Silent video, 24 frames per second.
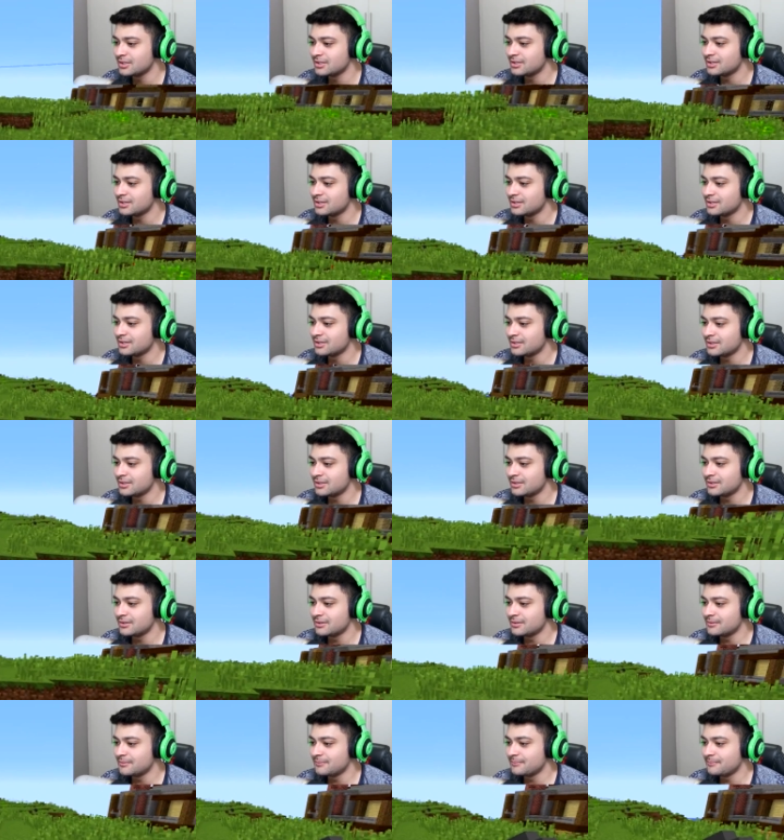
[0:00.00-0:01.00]
Então já
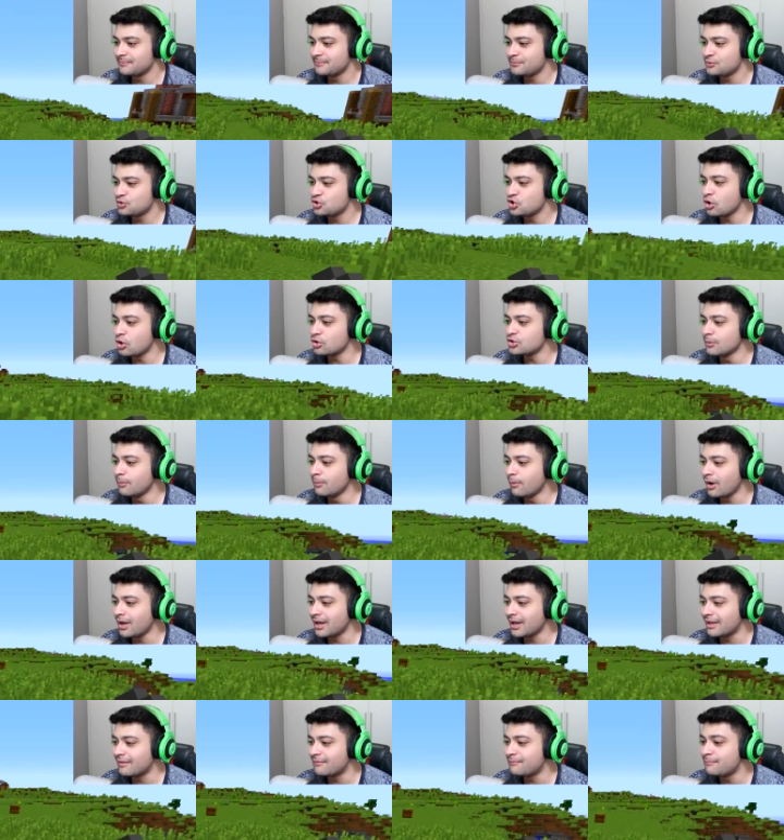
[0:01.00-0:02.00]
peguei. Show de
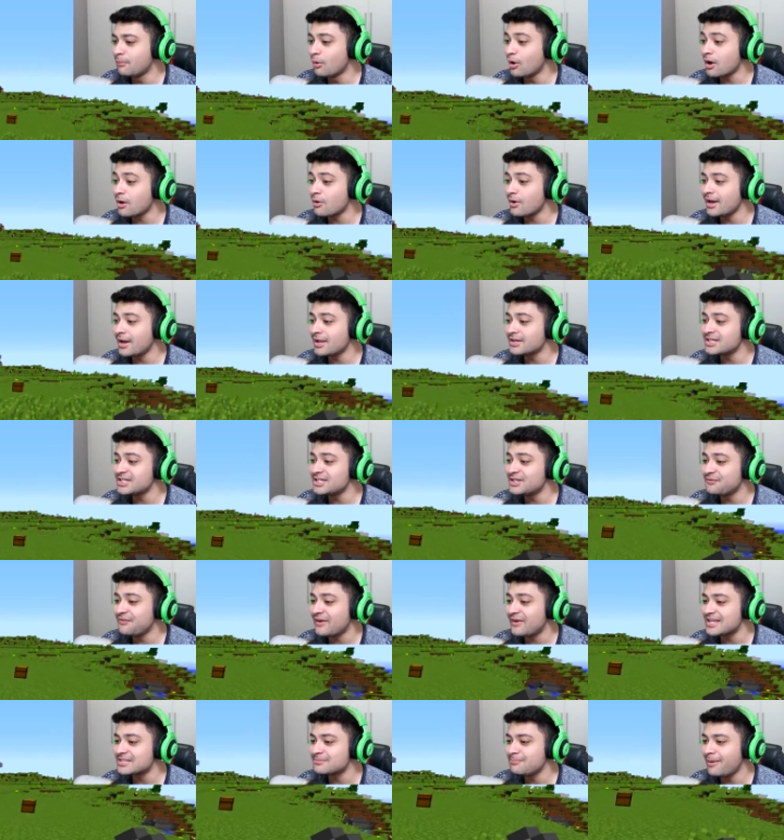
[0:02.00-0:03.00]
bola. Bom, agora a gente
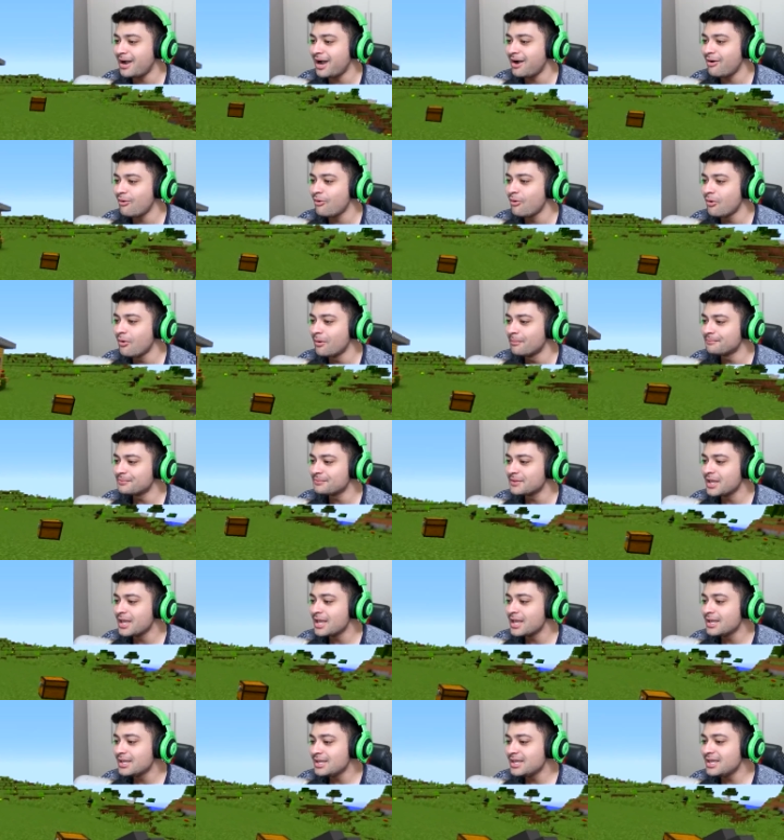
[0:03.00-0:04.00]
faz baú.
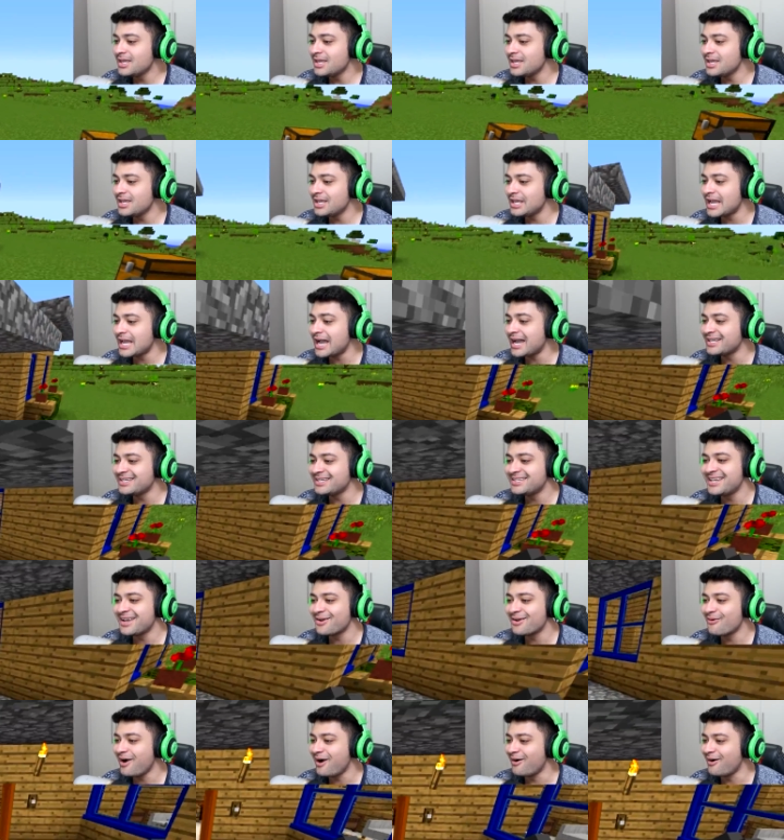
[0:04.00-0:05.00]
E aí
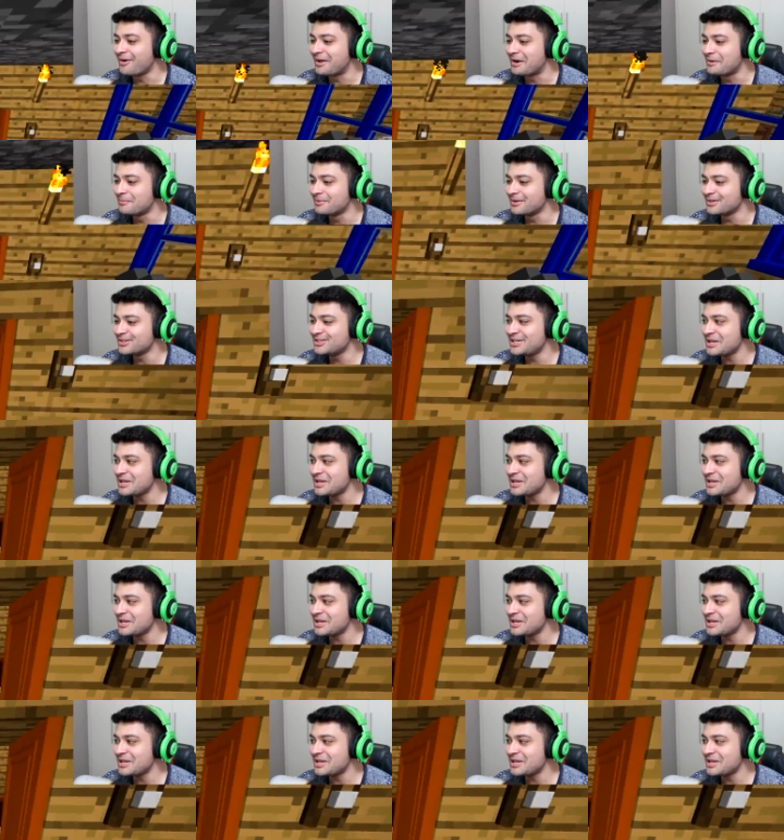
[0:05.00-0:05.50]
chegou a hora, mano.